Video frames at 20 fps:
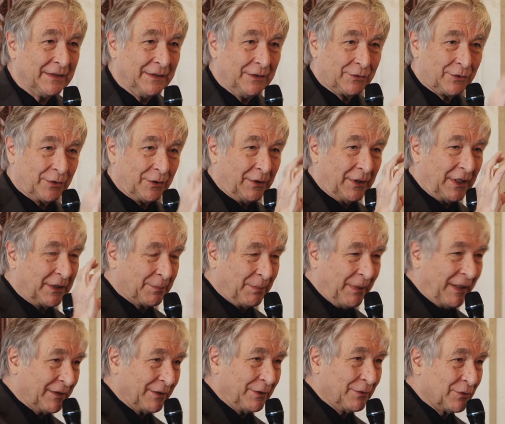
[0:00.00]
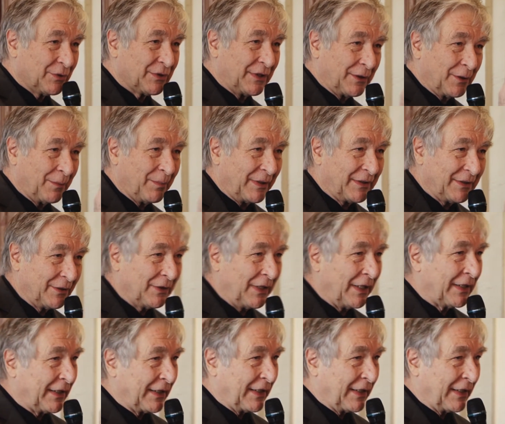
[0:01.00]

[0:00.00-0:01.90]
io sono esperto in un certo particolare